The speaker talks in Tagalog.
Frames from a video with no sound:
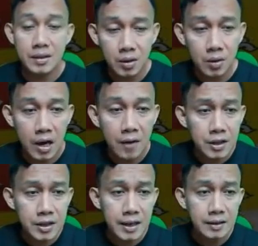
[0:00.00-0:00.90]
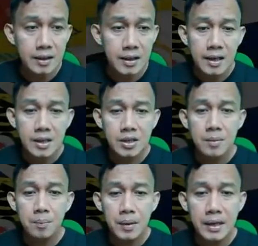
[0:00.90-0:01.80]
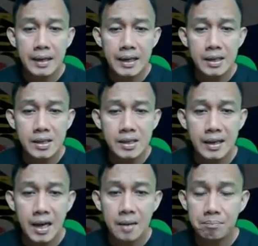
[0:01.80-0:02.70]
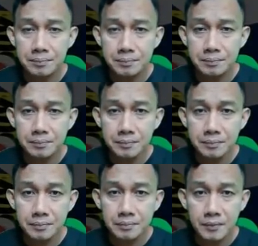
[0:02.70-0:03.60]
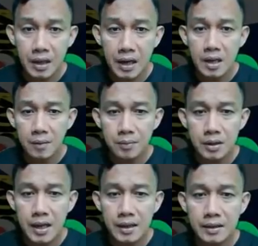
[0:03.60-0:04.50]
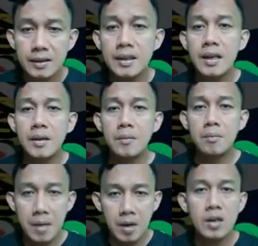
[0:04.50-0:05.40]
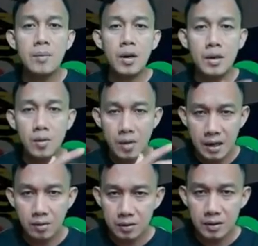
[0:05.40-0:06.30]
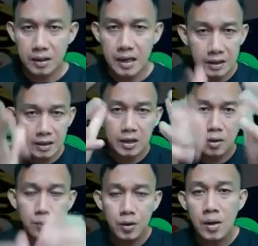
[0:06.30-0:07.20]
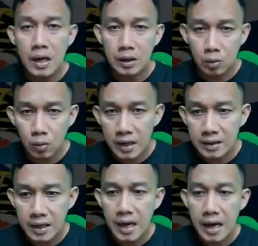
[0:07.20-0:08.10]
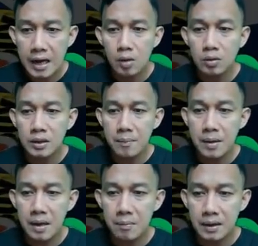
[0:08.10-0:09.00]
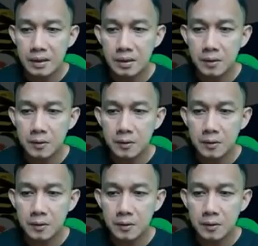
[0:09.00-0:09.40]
So, after that, simply click sign up. Okay? After that, meron na po kayong account. At ito po yung katulad ng account na binabanggit ko.